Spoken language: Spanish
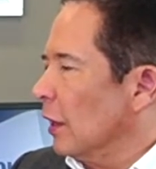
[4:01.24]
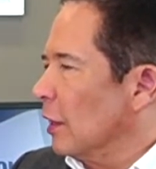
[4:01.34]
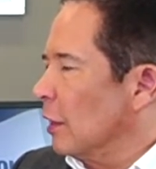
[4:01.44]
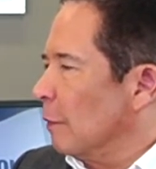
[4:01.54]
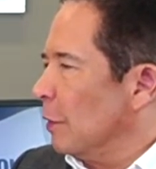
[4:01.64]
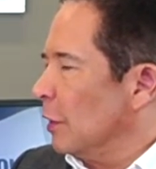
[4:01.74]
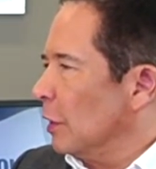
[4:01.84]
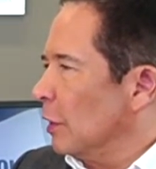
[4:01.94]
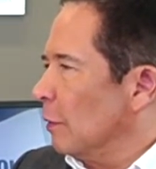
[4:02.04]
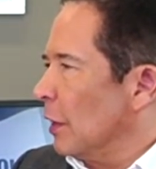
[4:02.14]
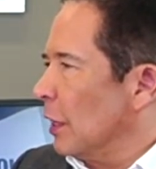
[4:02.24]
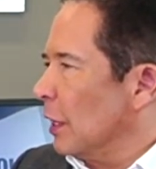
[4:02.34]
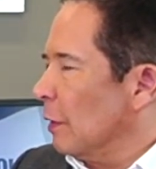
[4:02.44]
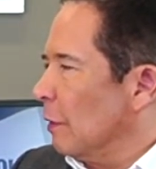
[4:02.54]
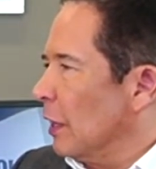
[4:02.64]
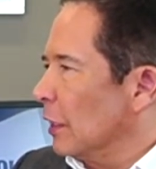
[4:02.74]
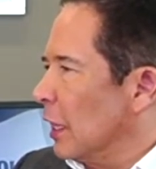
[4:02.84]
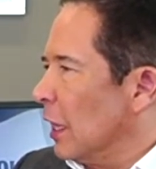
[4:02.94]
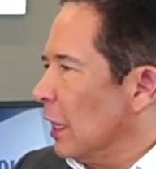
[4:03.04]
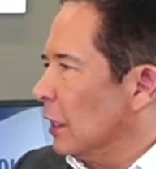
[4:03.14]
que, de repente te van a llevar
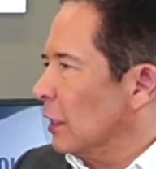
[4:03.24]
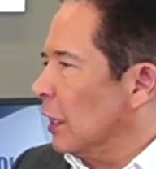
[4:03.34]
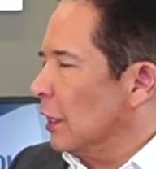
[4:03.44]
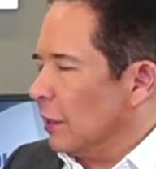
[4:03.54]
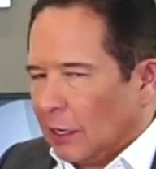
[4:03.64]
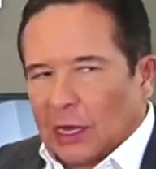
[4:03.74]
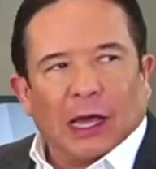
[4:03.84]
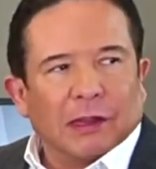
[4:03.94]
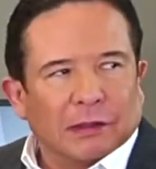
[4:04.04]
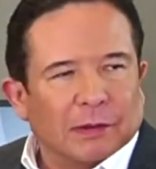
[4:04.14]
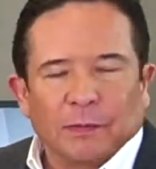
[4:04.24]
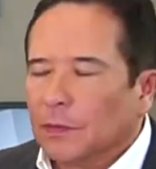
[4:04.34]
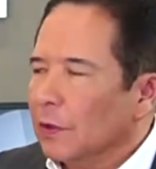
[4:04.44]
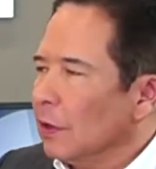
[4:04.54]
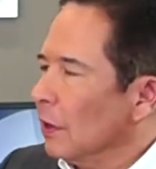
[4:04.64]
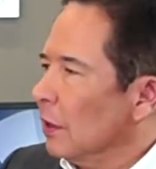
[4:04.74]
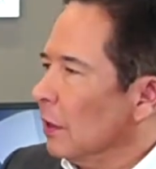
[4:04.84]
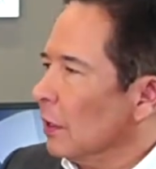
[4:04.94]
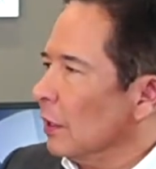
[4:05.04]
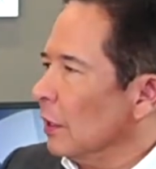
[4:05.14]
el, el tanque del gas
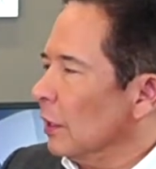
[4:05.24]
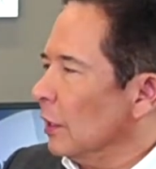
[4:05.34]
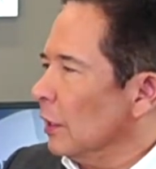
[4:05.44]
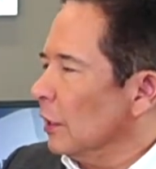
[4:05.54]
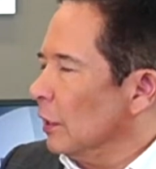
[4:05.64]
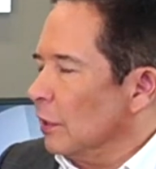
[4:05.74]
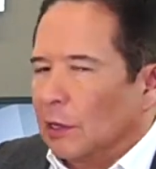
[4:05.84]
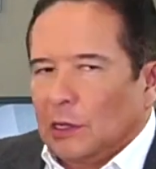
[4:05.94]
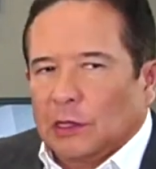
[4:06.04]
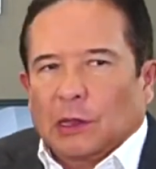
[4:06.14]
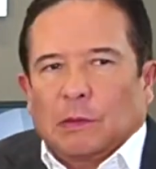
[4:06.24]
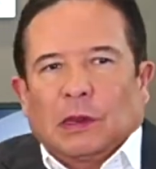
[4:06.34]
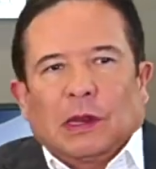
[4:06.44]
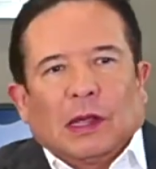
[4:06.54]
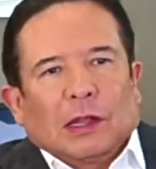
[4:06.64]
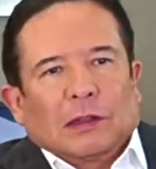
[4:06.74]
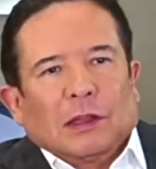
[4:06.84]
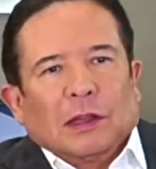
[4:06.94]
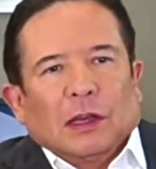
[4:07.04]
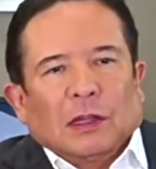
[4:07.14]
y, y, y
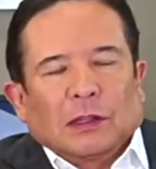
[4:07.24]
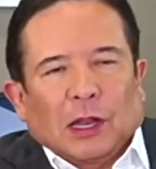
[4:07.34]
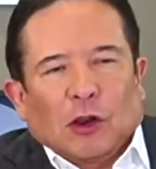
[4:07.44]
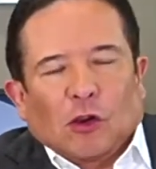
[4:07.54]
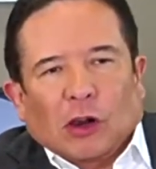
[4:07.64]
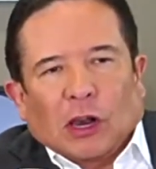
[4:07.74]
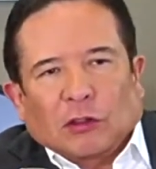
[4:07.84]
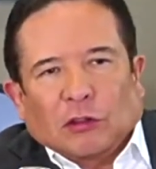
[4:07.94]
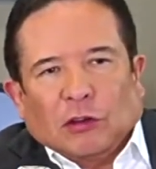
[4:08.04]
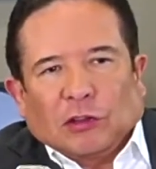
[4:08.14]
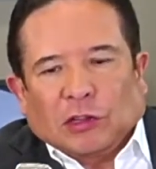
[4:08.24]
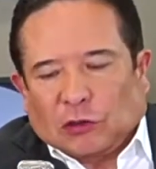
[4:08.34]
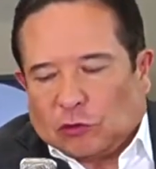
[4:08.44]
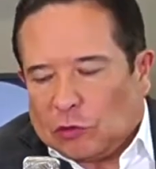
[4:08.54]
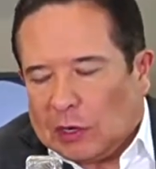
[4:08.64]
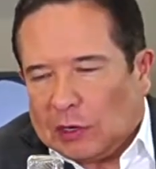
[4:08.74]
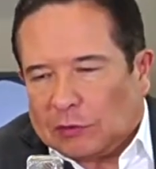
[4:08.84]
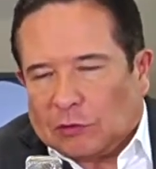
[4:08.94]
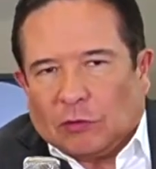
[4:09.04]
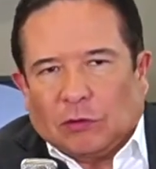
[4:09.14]
terminas teniendo relaciones
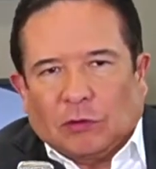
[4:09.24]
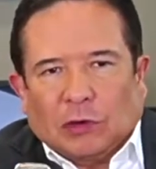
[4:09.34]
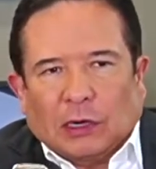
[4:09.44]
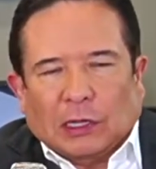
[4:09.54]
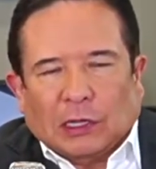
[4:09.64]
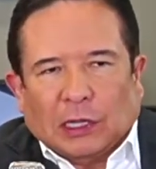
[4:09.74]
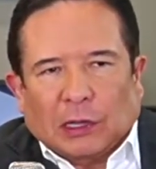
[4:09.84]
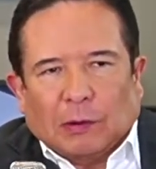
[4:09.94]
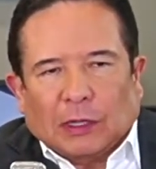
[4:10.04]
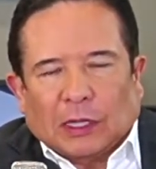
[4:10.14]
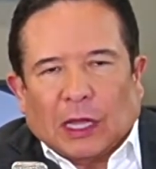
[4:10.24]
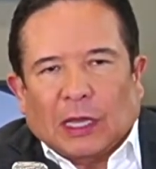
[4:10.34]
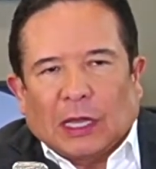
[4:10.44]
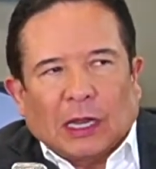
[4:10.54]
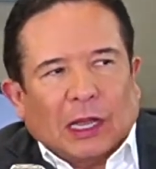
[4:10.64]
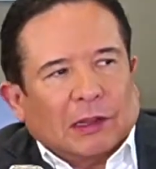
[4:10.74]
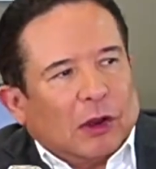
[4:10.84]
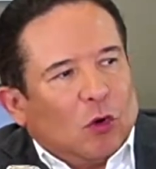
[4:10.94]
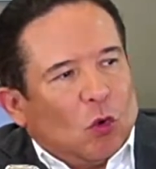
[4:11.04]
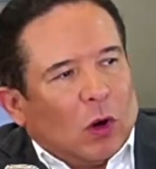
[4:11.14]
sexuales con el que te lleva el tanque del
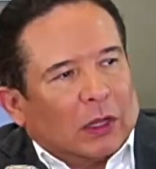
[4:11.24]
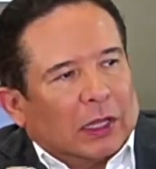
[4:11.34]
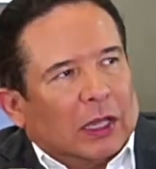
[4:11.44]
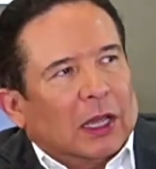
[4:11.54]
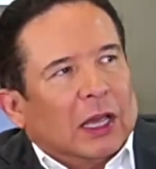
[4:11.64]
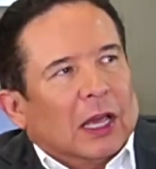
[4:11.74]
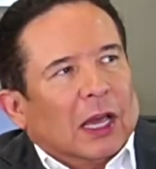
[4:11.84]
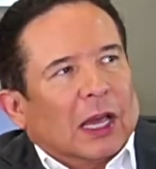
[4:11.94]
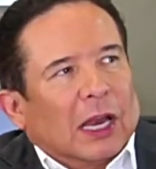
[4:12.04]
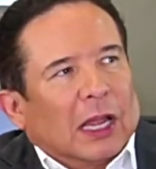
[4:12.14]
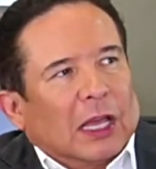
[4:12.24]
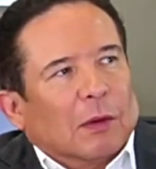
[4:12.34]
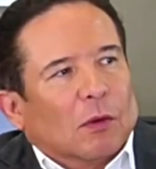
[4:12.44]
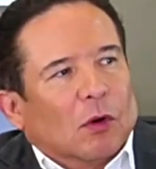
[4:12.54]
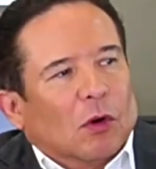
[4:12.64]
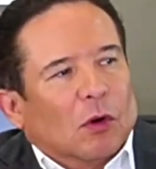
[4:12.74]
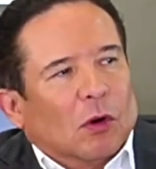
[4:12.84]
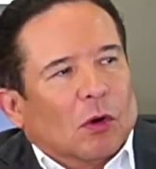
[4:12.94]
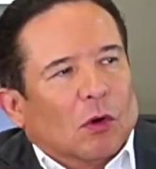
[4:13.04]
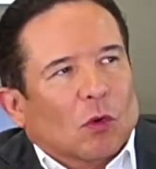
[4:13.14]
gas. Era un cuate que le
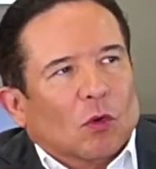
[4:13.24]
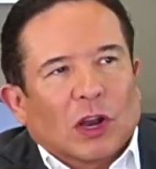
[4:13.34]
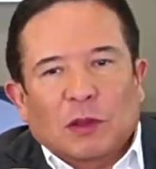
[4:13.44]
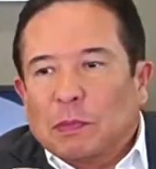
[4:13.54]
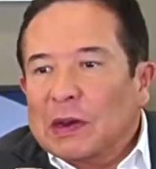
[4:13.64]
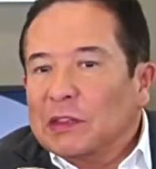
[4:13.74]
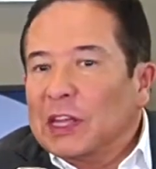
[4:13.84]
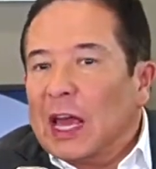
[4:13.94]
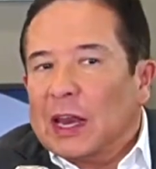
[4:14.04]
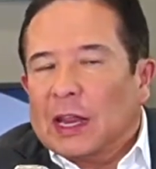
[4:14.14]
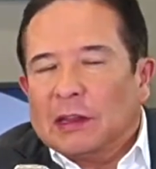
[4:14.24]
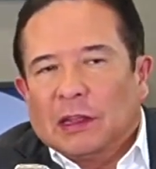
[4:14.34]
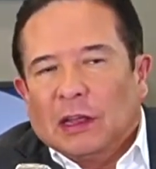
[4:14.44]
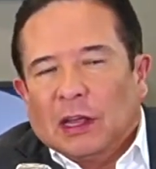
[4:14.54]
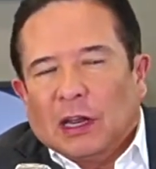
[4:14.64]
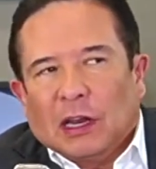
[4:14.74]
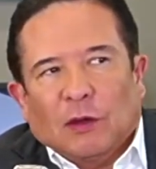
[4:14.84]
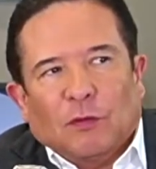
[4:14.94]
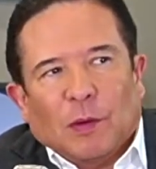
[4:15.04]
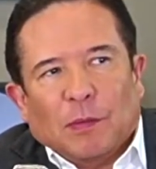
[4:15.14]
llevó unas persianas,
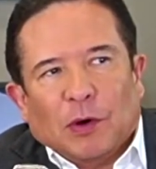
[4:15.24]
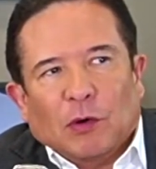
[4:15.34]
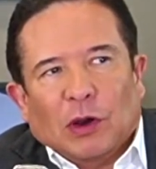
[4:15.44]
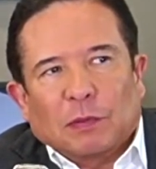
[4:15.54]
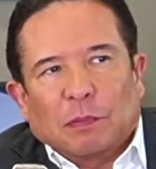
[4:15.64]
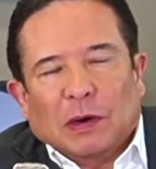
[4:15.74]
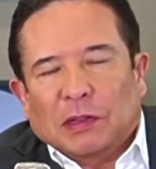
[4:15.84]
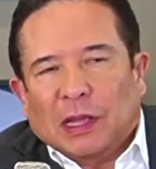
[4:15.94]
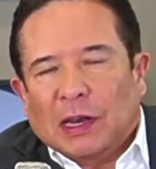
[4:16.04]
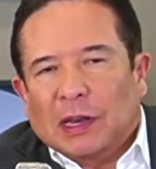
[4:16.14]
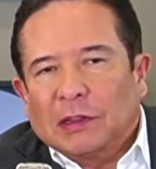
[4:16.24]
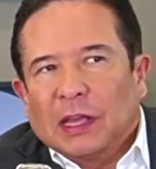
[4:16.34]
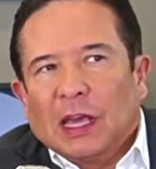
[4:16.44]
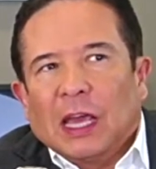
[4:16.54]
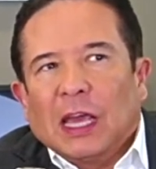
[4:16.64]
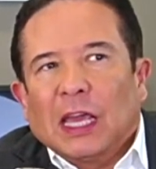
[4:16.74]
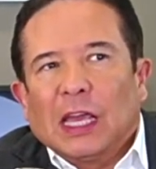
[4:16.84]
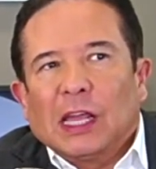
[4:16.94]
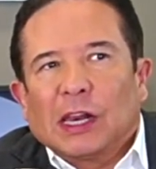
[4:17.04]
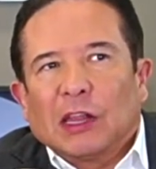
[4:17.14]
le fue a poner unas persianas
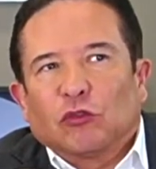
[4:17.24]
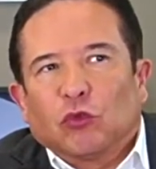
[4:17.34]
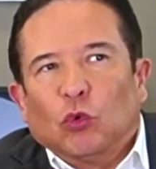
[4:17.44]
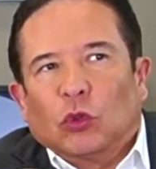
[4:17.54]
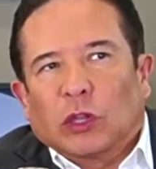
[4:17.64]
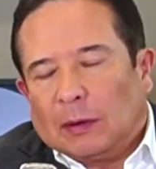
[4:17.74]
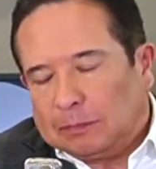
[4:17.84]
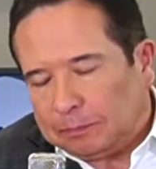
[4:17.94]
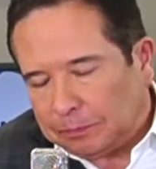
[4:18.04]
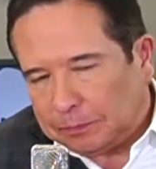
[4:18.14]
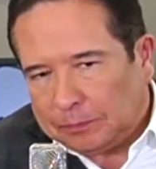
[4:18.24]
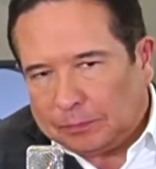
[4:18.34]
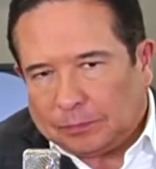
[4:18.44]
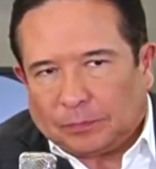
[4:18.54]
y resulta